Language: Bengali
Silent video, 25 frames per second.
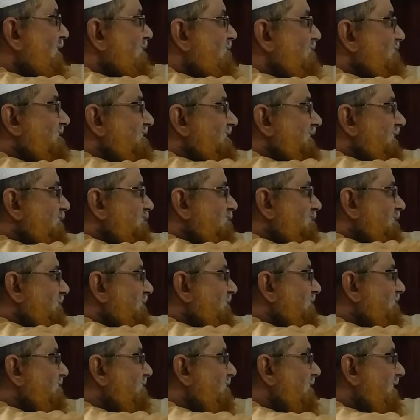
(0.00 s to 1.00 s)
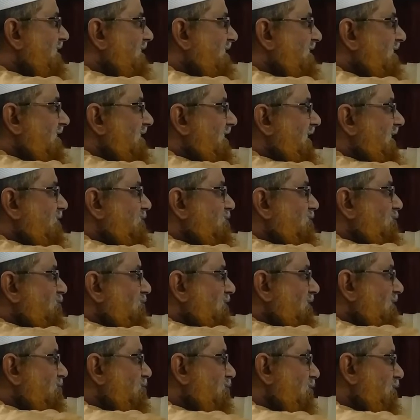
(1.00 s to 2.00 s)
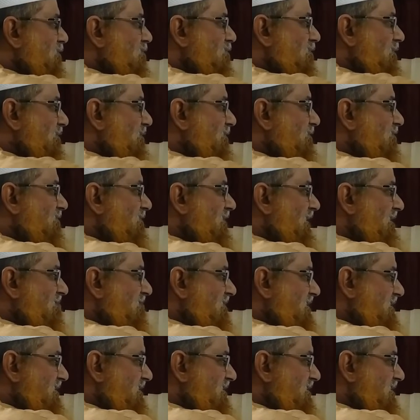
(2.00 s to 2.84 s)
অবস্থান সমানতা কার্যকরীমূলক সমানতা